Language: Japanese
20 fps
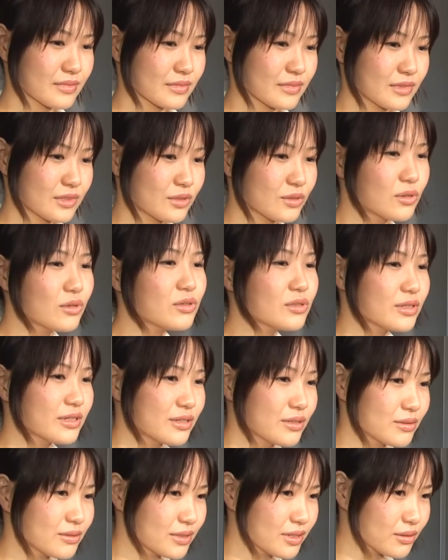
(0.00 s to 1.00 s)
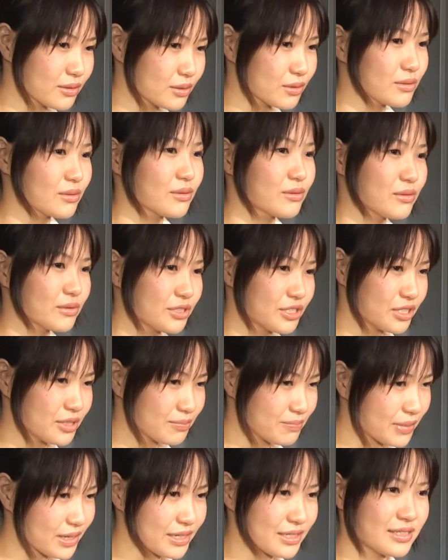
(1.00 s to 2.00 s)
うすごくいろんなことをこう
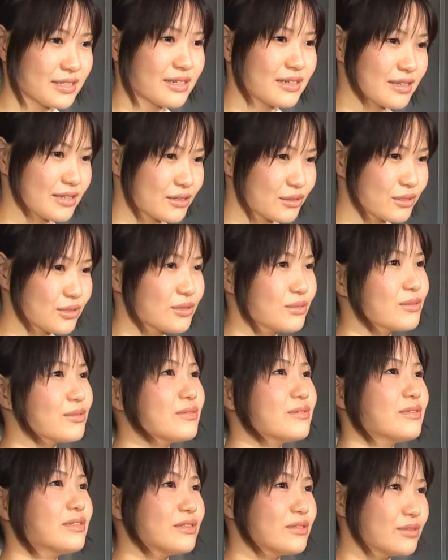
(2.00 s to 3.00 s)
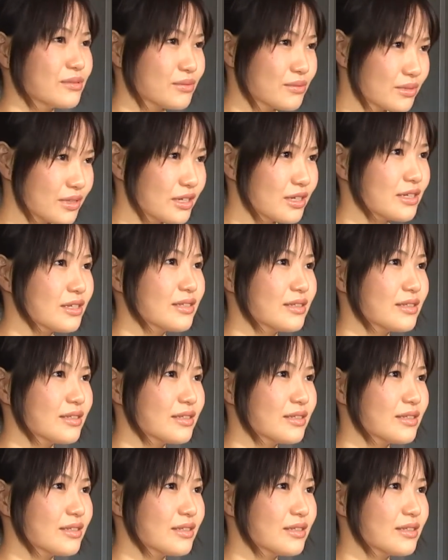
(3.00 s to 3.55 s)
心配してあげる人ですよね。